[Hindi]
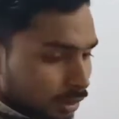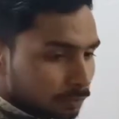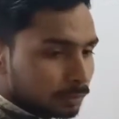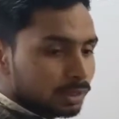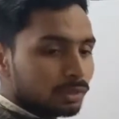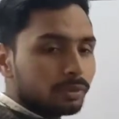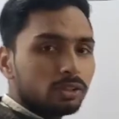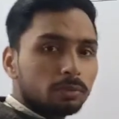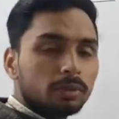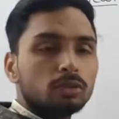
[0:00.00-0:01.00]
तक पिछले
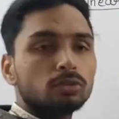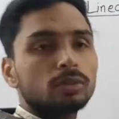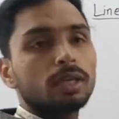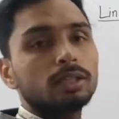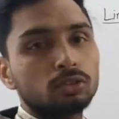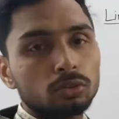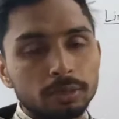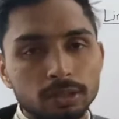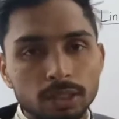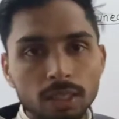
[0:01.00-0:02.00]
वीडियो में हो चुका है जो
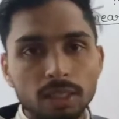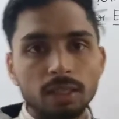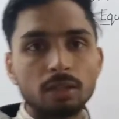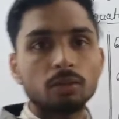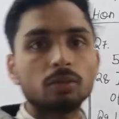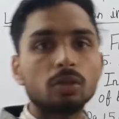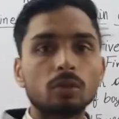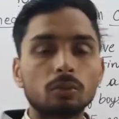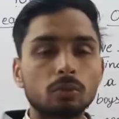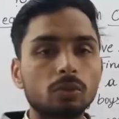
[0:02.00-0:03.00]
बच्चा नया हो
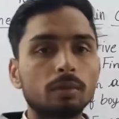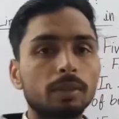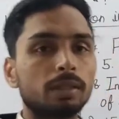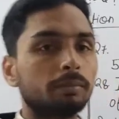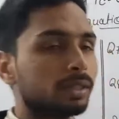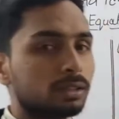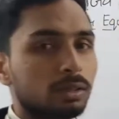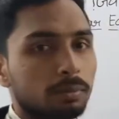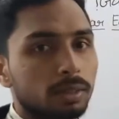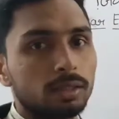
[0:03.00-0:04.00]
वो हमारे मैथ्स के
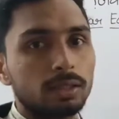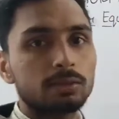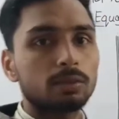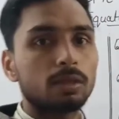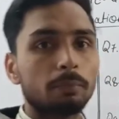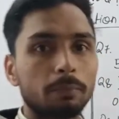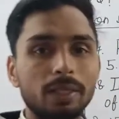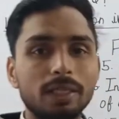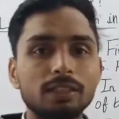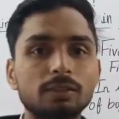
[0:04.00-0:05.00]

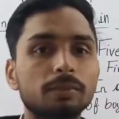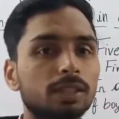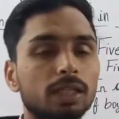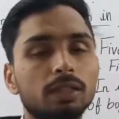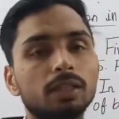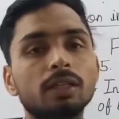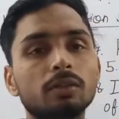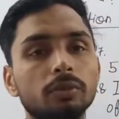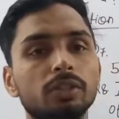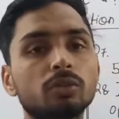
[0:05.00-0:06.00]
प्ले लिस्ट में जाके
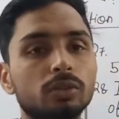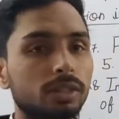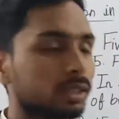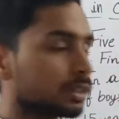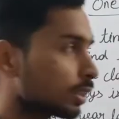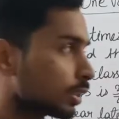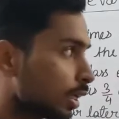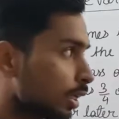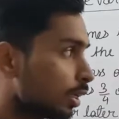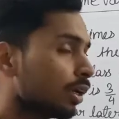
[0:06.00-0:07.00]
वीडियो को देख
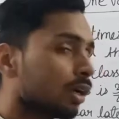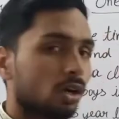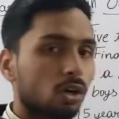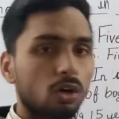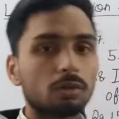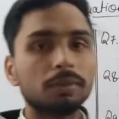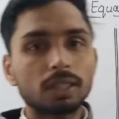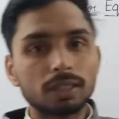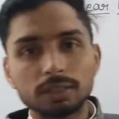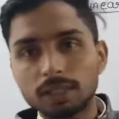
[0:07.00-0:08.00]
सकता है और भी
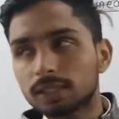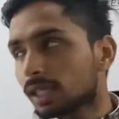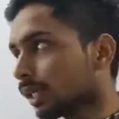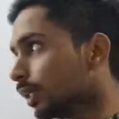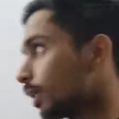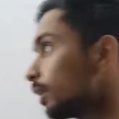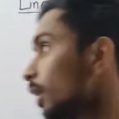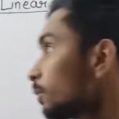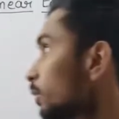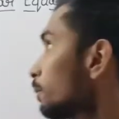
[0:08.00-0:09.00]
ज़्यादा जानकारी के लिए
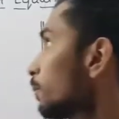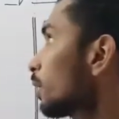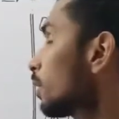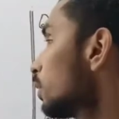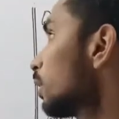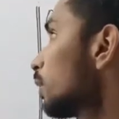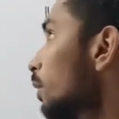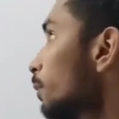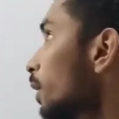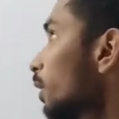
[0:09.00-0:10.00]
आप संपर्क कर सकते हैं
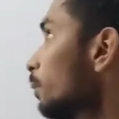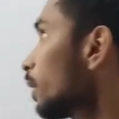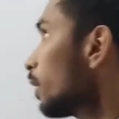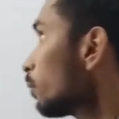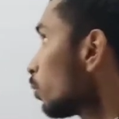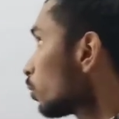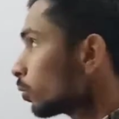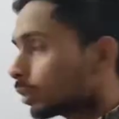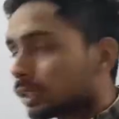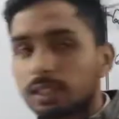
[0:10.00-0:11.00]
हमारे नंबर एट फोर
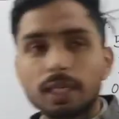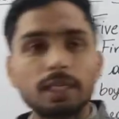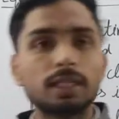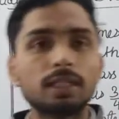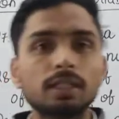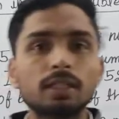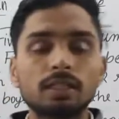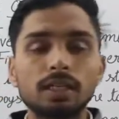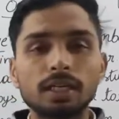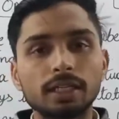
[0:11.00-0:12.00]
टू थ्री नाइन एट
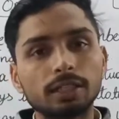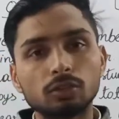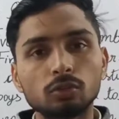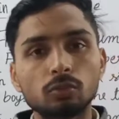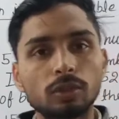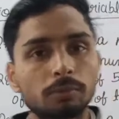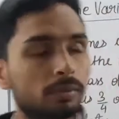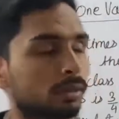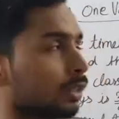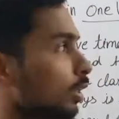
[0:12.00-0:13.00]
9921
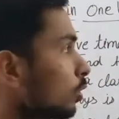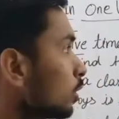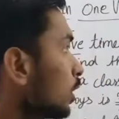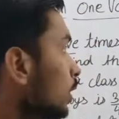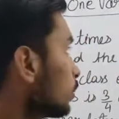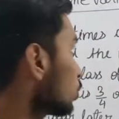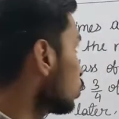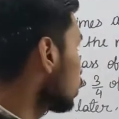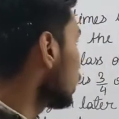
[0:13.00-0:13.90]
पर तो चलिए हम शुरू